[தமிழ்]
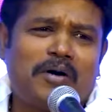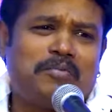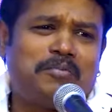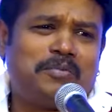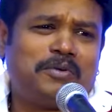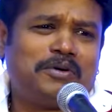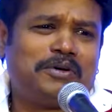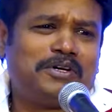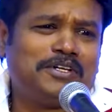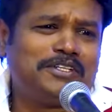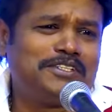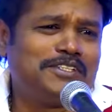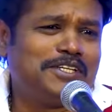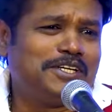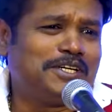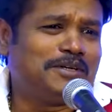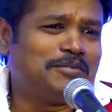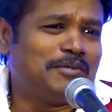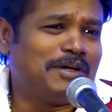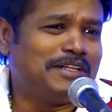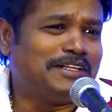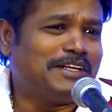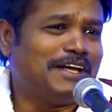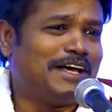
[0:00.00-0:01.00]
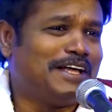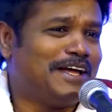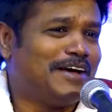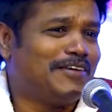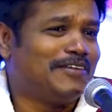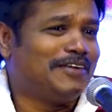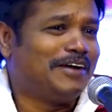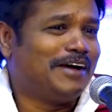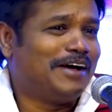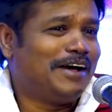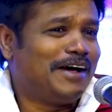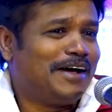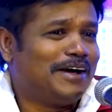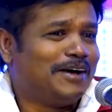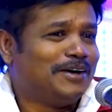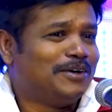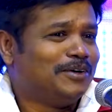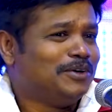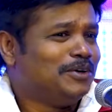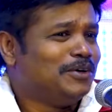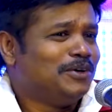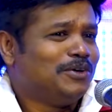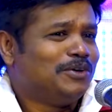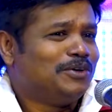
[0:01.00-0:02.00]
பிரிச்சிருக்குமே அந்த ஏரியாவே
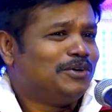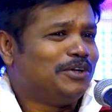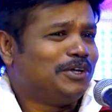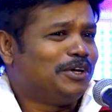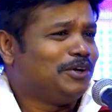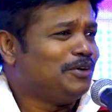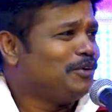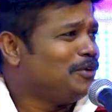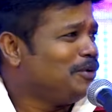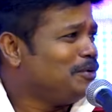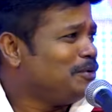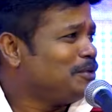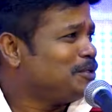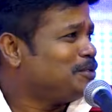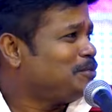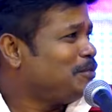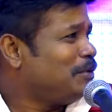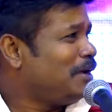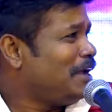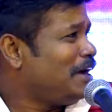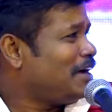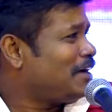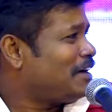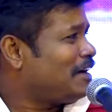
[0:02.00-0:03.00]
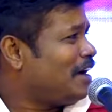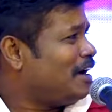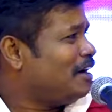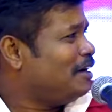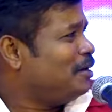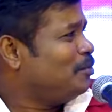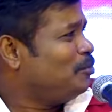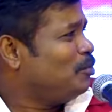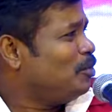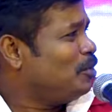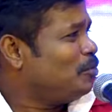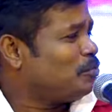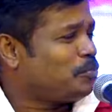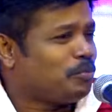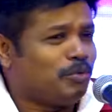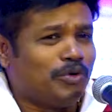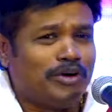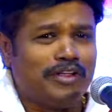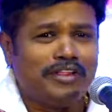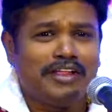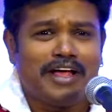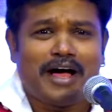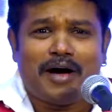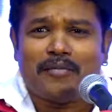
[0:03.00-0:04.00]
இருபது கிலோமீட்டர் ஸ்பீட்ல கண்ணுமுக்கு
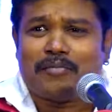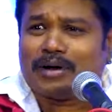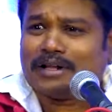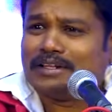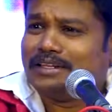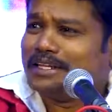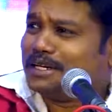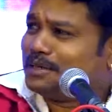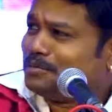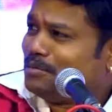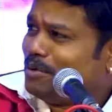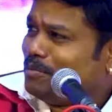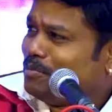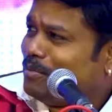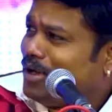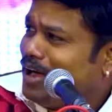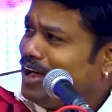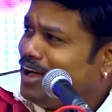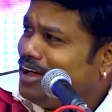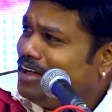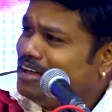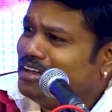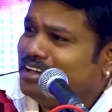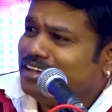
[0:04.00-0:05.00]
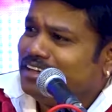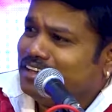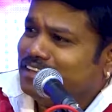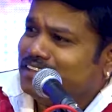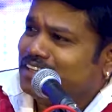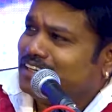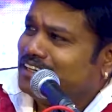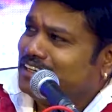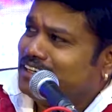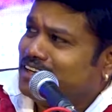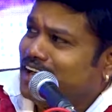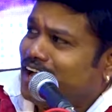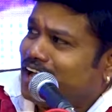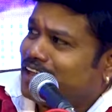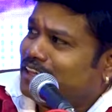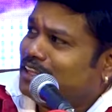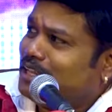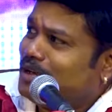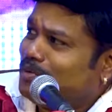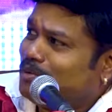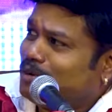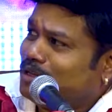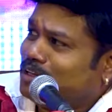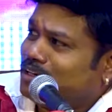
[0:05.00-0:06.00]
புழுதியா பறந்துருக்குமாம்மா இதுக்கு நீ நடந்தே
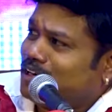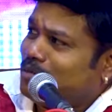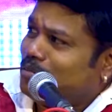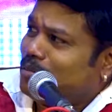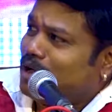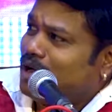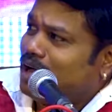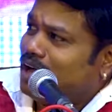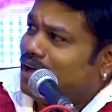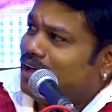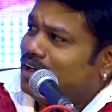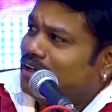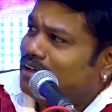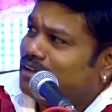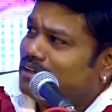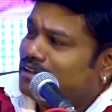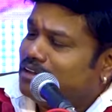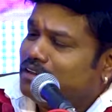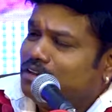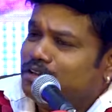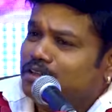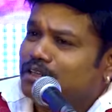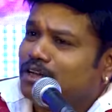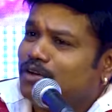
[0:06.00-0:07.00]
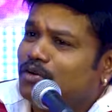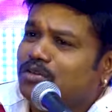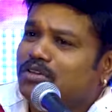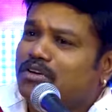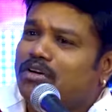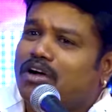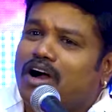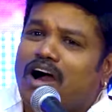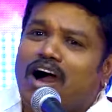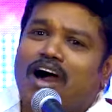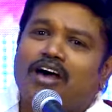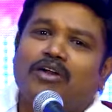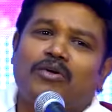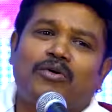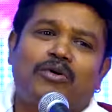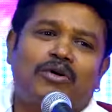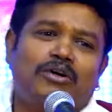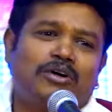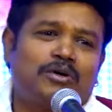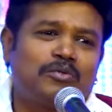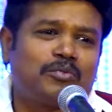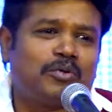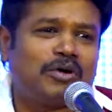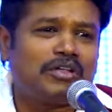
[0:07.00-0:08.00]
போயிருக்கோம்மா இதுல வந்து கார்
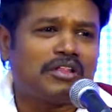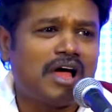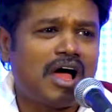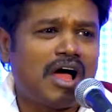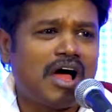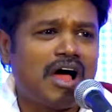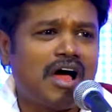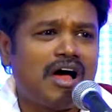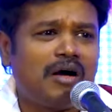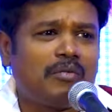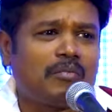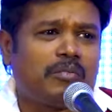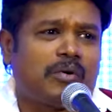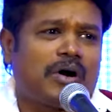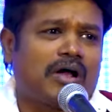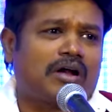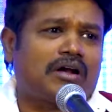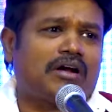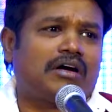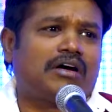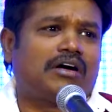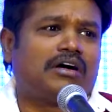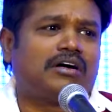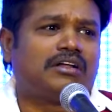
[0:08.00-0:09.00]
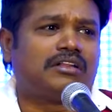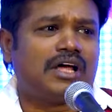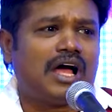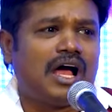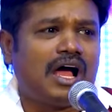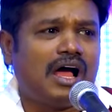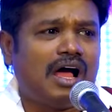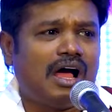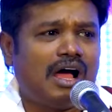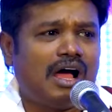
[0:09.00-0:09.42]
ஓட்டு போதும் பறக்குதான்